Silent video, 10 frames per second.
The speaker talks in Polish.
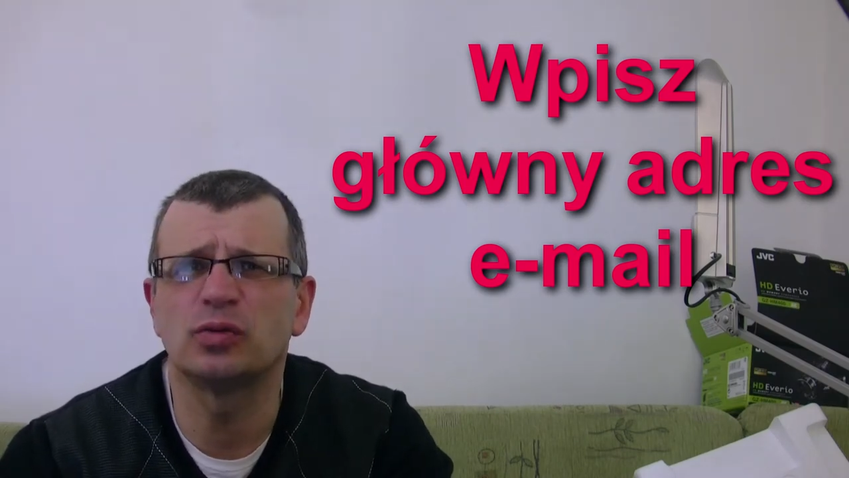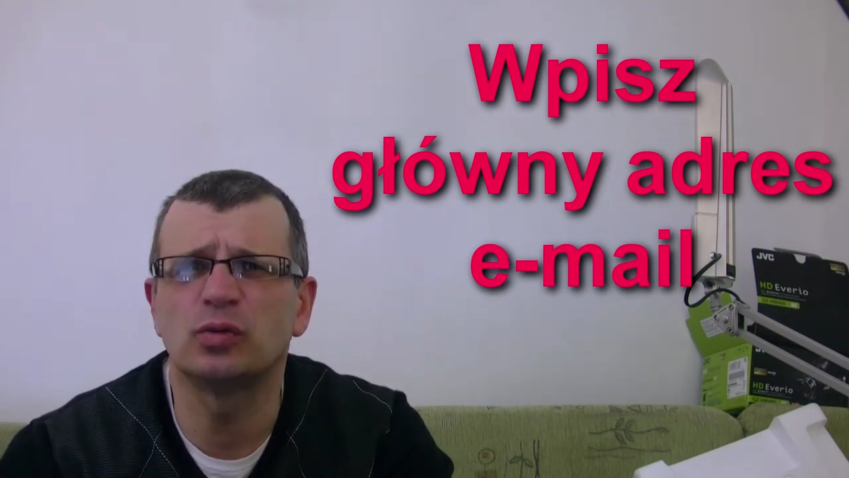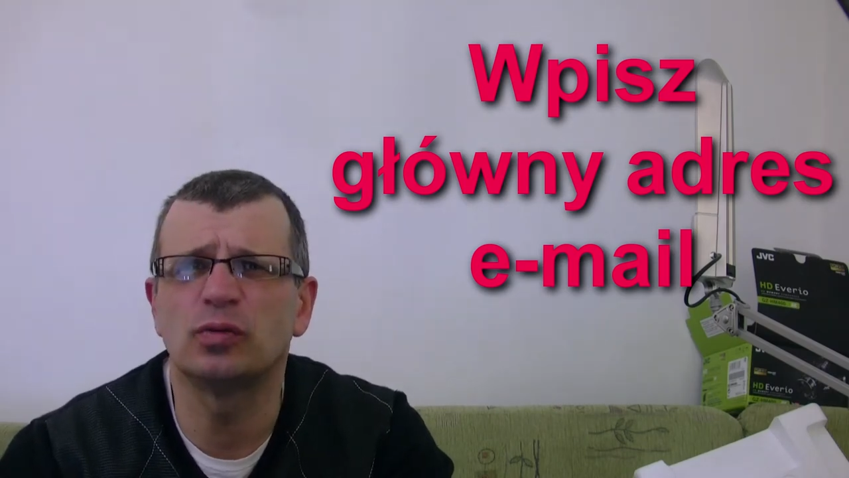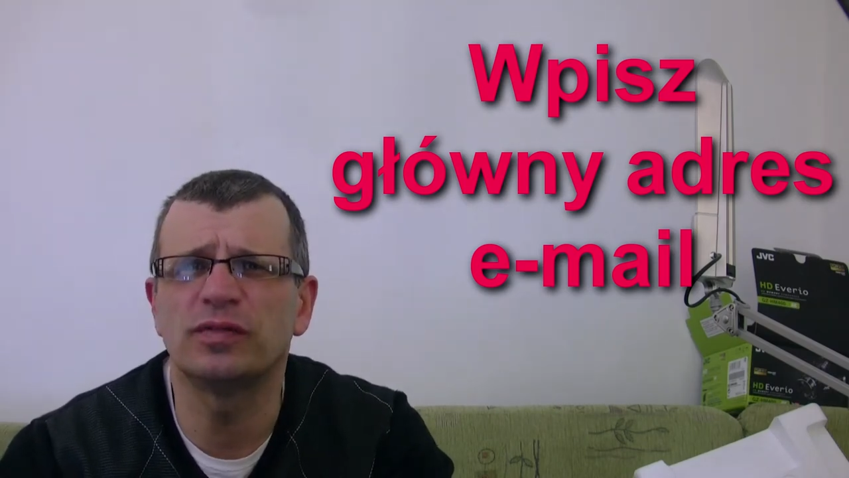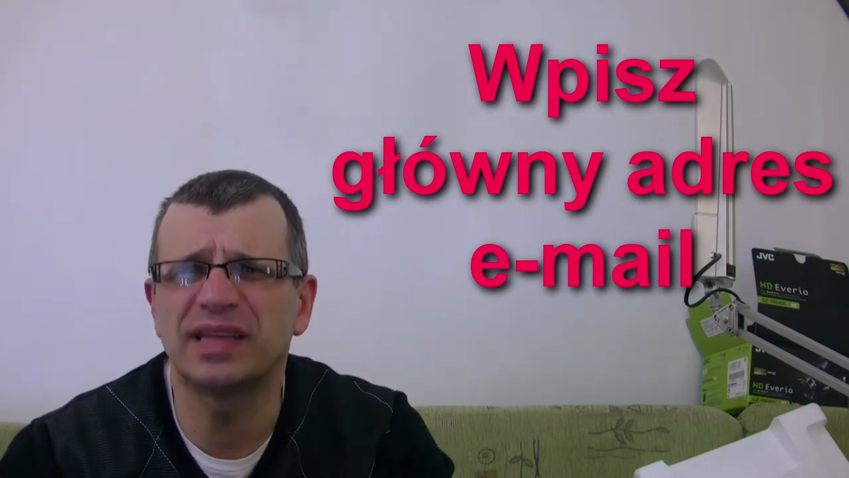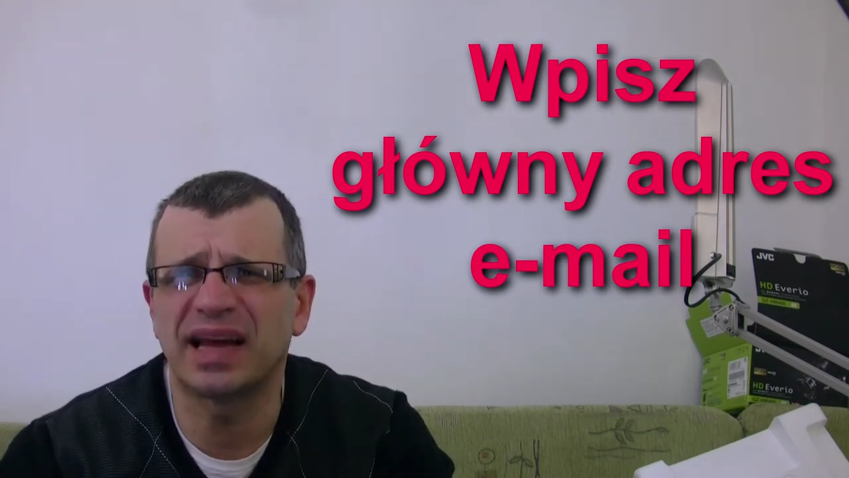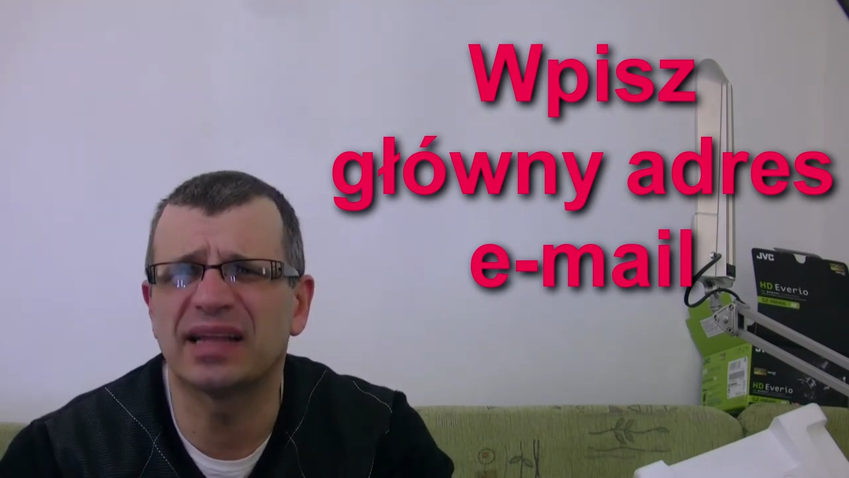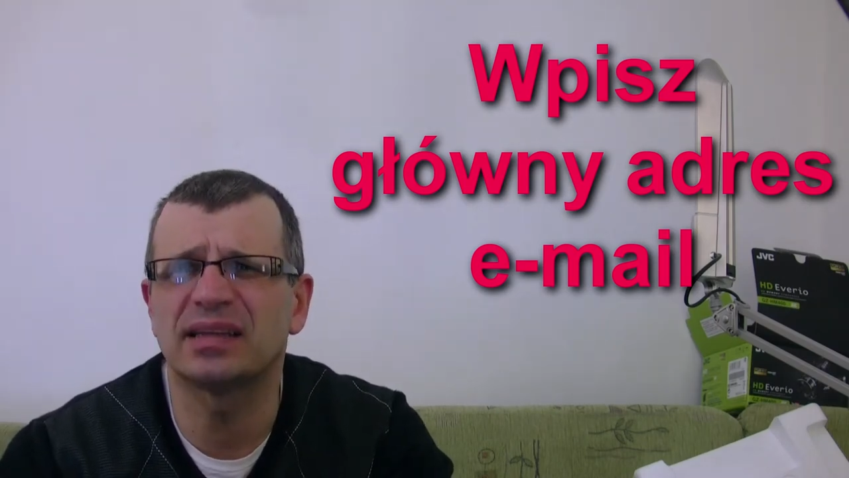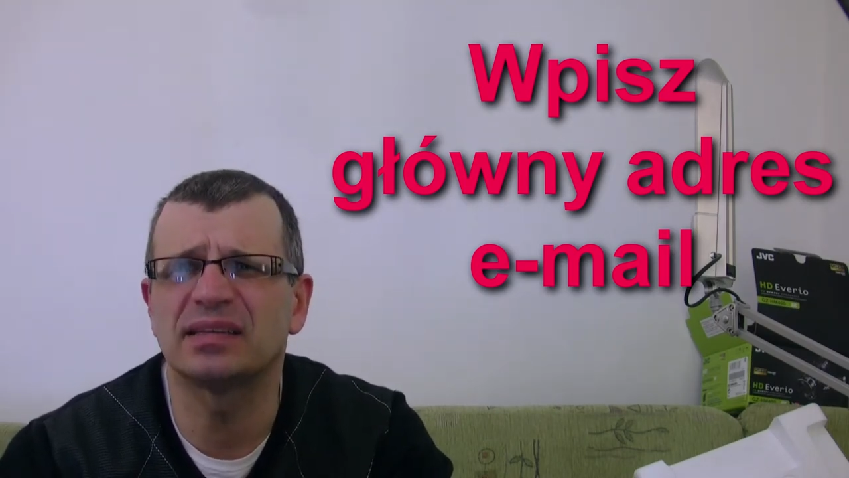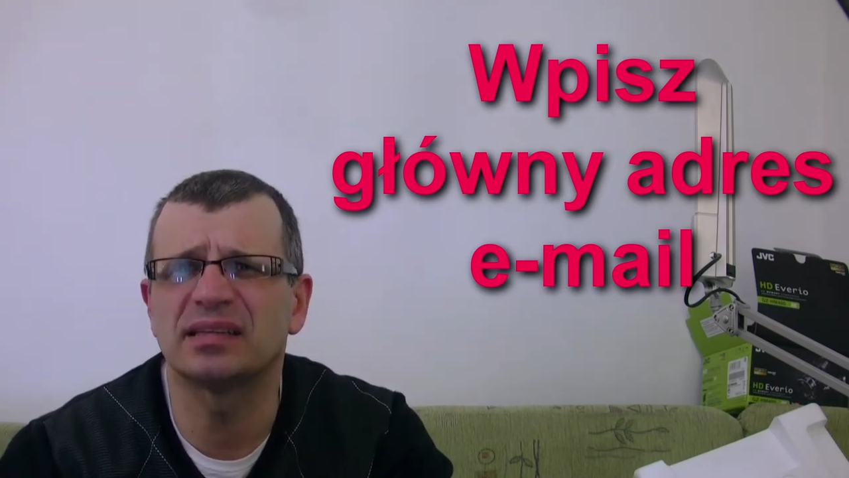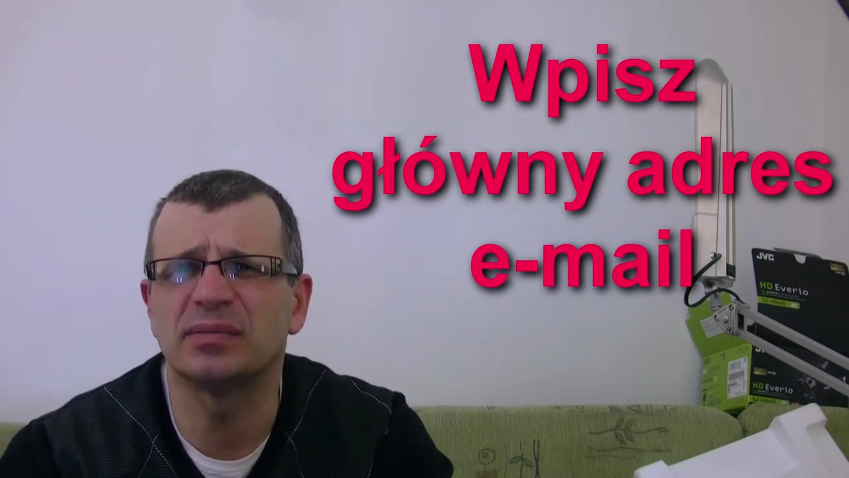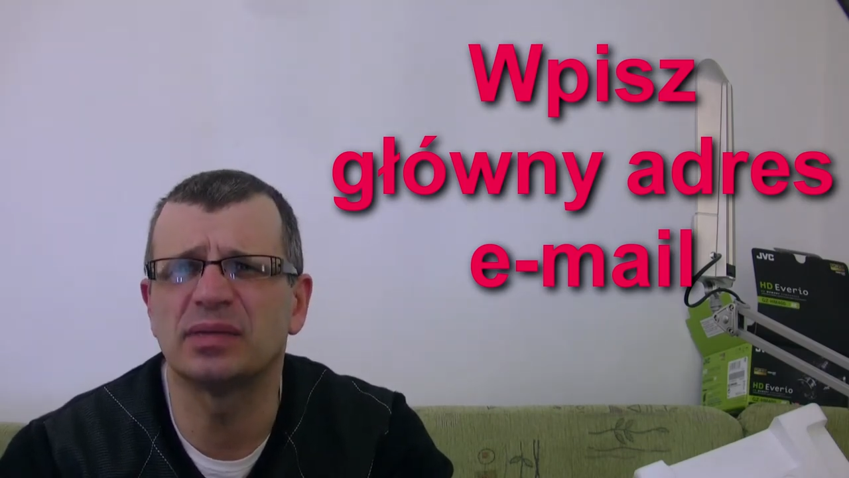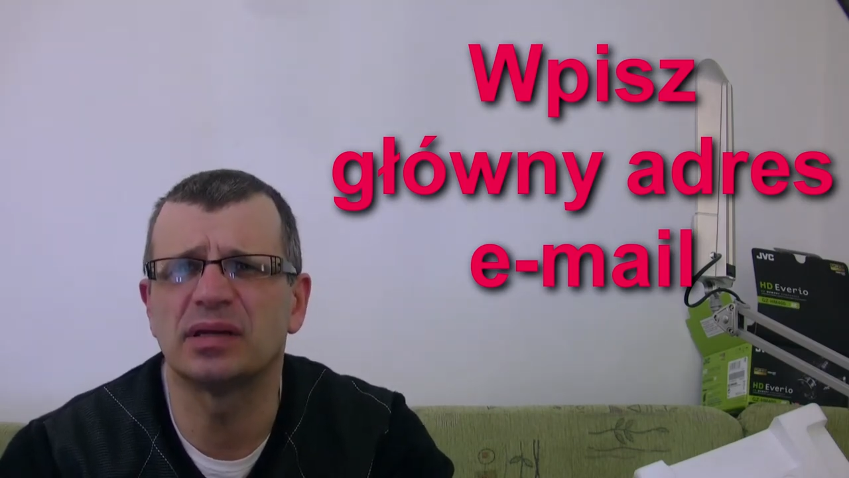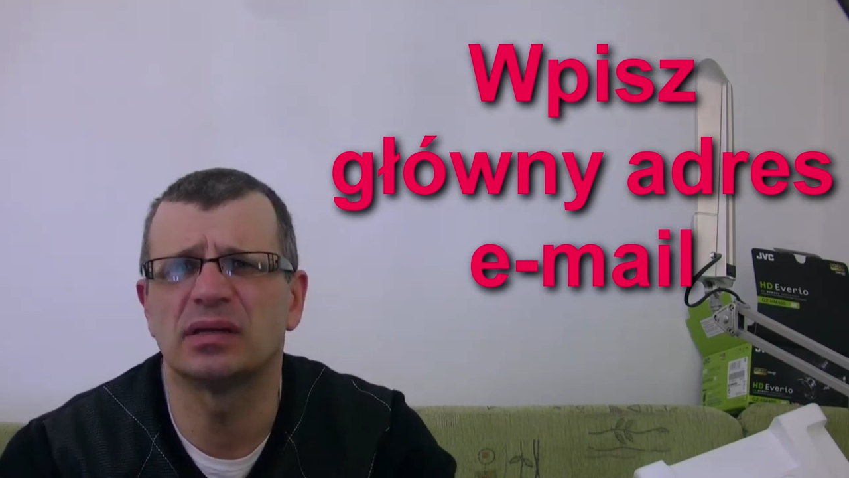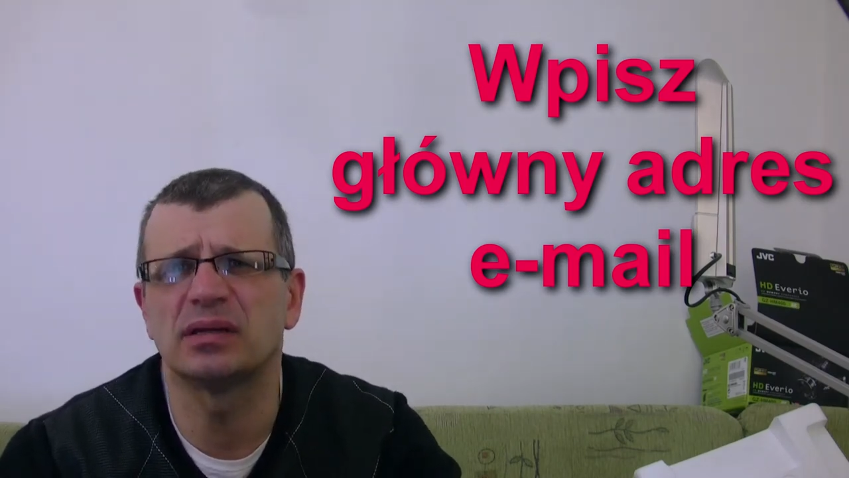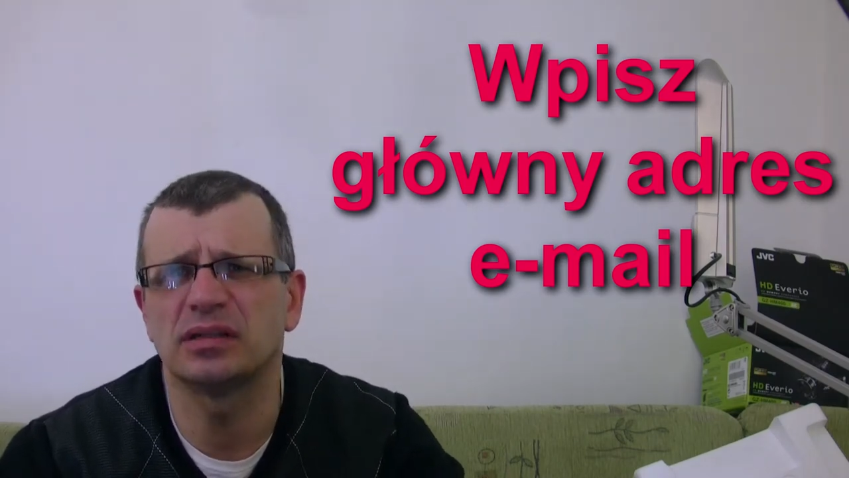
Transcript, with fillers: główny adres e-mail,